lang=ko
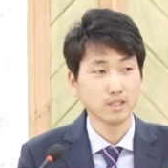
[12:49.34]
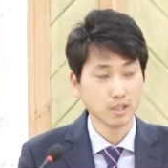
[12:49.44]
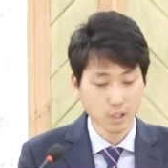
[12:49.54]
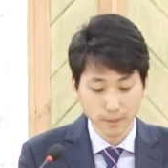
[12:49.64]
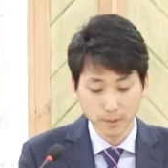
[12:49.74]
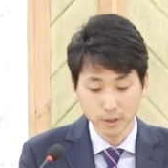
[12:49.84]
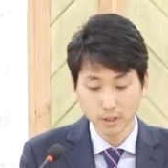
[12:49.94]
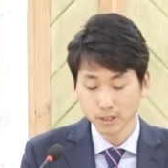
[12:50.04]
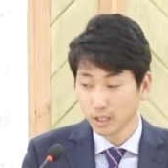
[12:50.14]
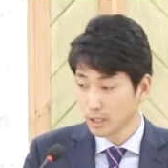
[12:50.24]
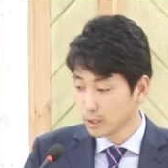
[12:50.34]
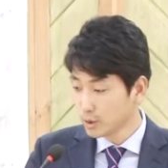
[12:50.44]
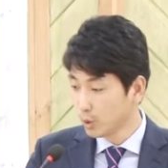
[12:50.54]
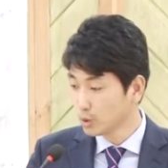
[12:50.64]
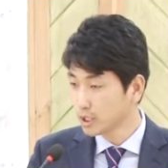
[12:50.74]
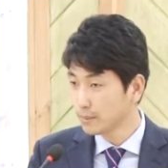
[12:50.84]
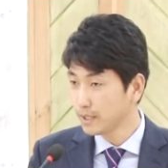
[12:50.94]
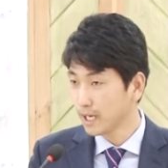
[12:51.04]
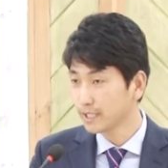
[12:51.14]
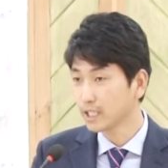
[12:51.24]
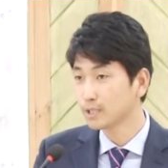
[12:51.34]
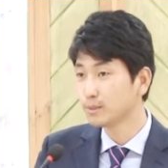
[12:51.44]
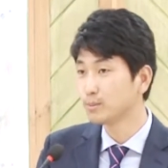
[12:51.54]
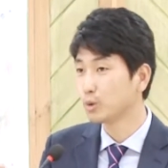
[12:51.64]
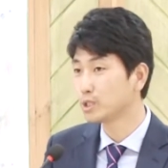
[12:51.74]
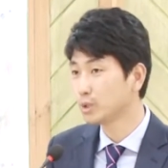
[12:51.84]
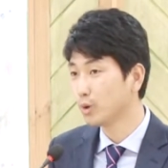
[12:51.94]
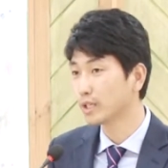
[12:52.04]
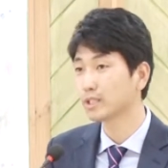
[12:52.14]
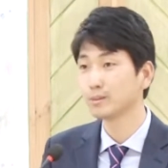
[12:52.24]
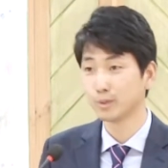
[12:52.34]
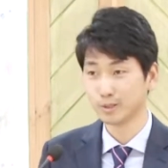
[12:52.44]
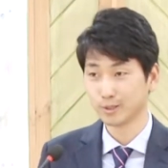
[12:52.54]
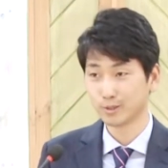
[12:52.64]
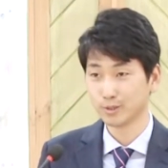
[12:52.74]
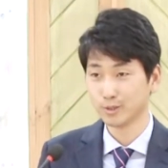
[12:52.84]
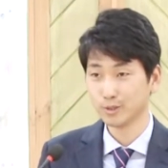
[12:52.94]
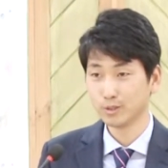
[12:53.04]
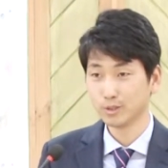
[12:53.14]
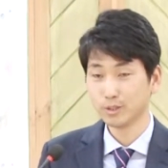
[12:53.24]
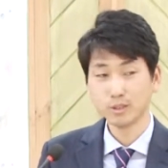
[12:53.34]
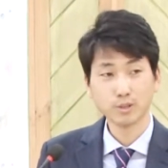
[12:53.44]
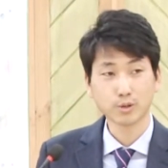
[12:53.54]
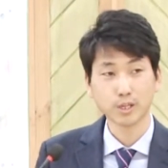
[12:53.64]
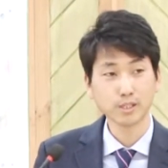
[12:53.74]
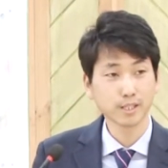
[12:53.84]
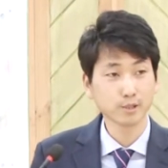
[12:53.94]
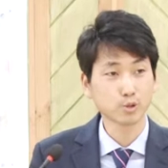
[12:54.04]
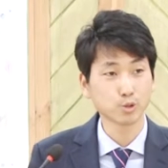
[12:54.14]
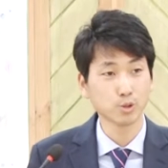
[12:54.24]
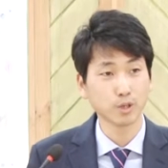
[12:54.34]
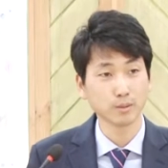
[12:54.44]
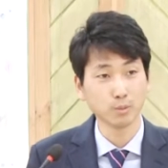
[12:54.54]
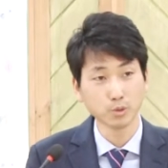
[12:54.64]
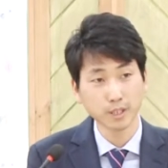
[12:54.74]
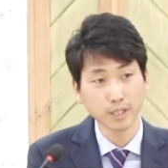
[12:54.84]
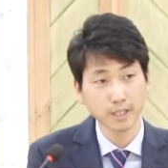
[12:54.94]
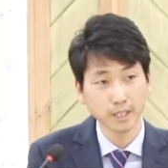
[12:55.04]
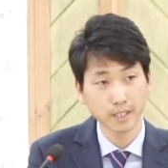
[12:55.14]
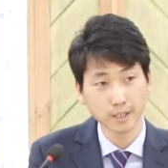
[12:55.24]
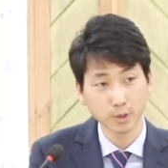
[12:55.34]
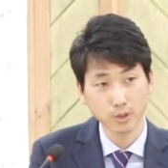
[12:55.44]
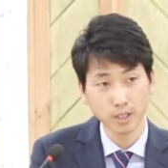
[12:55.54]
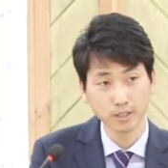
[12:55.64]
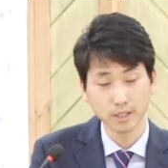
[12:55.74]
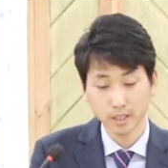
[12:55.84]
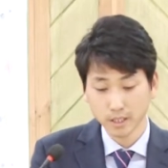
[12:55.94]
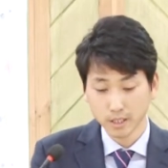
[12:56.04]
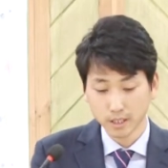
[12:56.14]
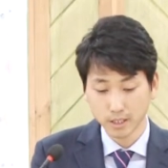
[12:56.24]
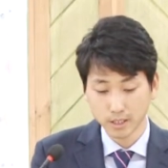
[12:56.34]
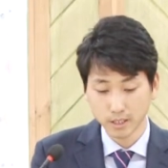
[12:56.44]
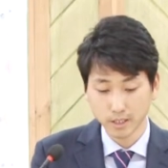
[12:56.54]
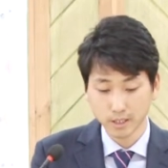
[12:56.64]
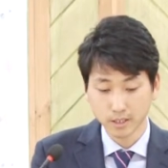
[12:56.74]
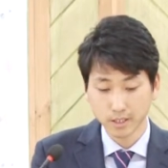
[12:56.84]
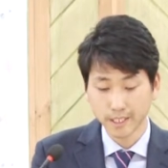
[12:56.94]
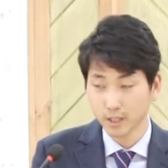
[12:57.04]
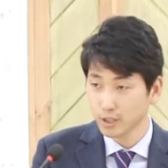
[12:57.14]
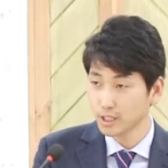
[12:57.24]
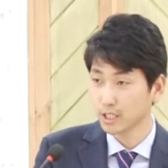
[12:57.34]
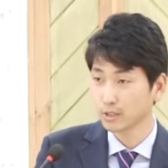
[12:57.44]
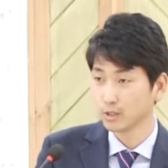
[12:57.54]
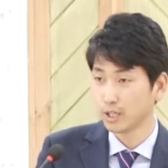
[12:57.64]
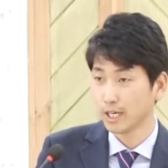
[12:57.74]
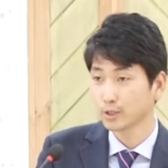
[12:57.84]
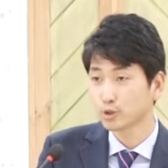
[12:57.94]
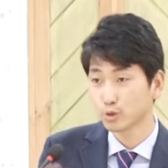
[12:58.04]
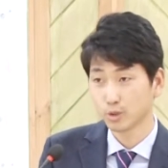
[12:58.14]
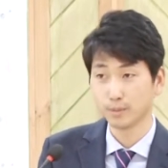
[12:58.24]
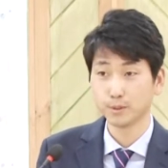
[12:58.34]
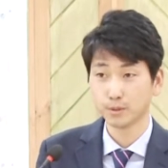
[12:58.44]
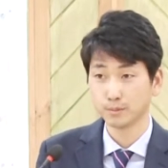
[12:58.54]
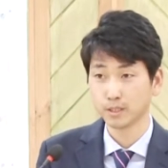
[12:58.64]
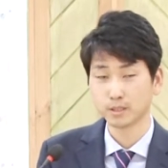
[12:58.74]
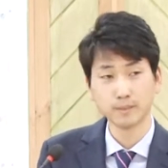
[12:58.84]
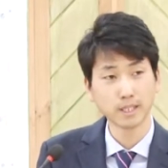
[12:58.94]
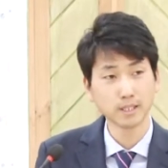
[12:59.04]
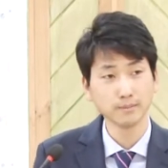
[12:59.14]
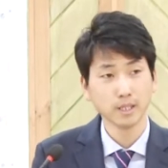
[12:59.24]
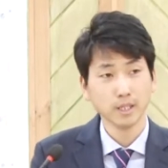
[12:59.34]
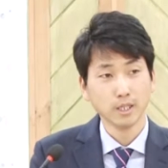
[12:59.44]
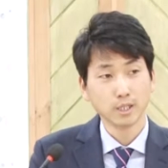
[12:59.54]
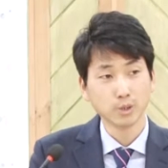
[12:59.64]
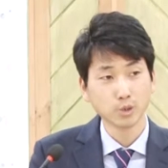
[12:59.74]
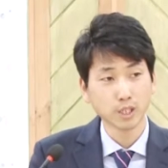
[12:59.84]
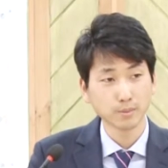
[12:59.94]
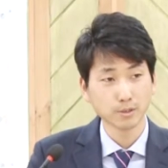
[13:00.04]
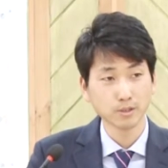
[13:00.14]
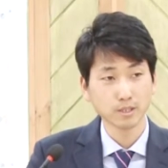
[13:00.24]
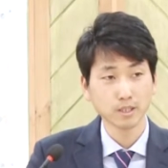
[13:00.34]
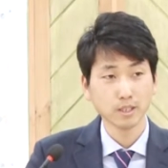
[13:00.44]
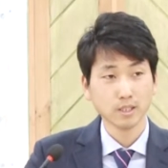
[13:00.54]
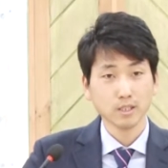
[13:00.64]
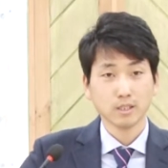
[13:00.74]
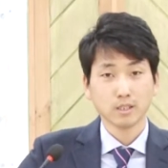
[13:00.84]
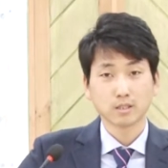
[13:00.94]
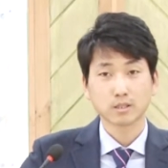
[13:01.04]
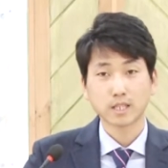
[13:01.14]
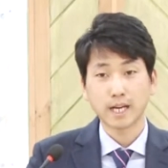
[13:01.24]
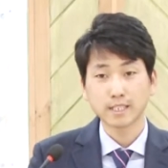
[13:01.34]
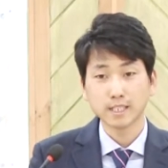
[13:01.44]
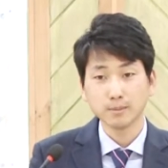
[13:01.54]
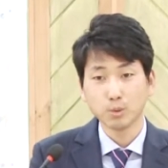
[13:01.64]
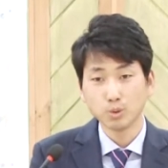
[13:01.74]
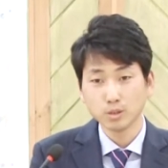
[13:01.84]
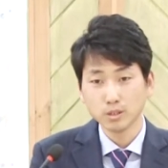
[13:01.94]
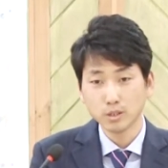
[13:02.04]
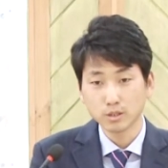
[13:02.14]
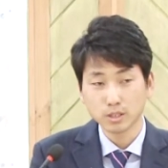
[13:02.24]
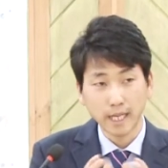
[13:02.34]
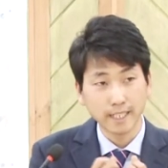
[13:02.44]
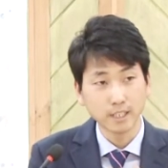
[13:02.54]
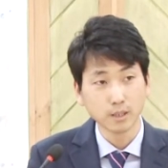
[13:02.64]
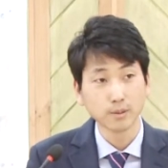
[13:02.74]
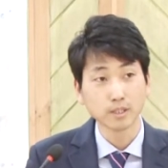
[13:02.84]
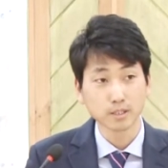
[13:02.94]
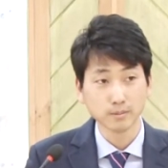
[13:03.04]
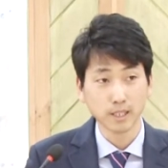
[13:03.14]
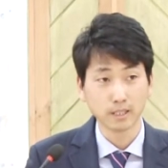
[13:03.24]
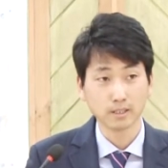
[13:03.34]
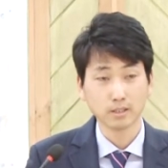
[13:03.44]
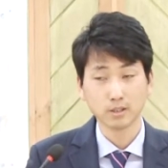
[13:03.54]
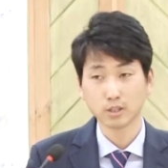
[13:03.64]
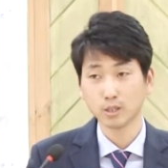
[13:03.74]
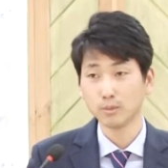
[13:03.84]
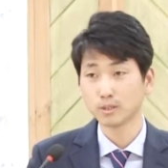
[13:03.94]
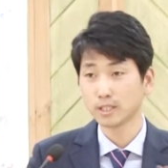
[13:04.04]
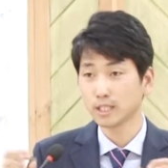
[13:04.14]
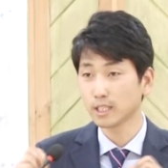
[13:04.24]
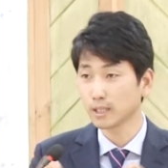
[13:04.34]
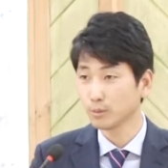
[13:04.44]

여기에 표현은 요셉이 하나님을 모시고 갔다는 표현을 썼어요. 굉장히 중요한 모세가 기록한 이 글의 형식에서요. 아주 중요한 표현입니다. 그만큼 요셉은 가장 모든 것을 다 잃어버렸지만 어떻게 보면 세상의